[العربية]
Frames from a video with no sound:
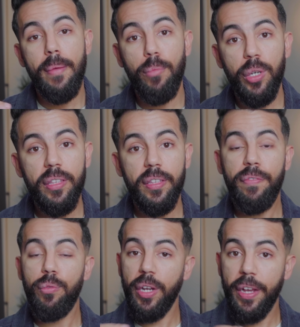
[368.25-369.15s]

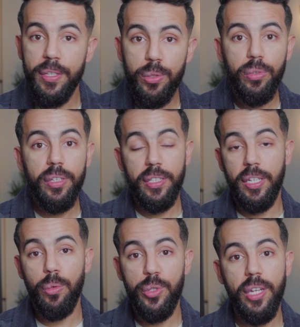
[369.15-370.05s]
منظف ولا غسول
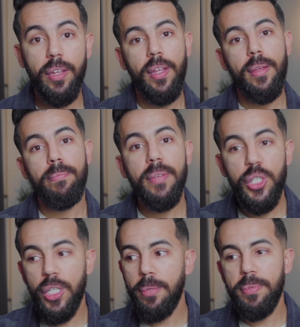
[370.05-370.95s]
ديال الوجه
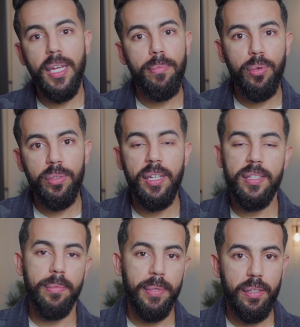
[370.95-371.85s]
ماشي بصابون ديال
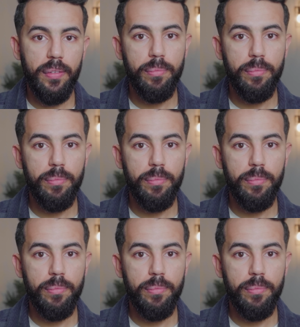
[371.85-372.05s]
التصبيغ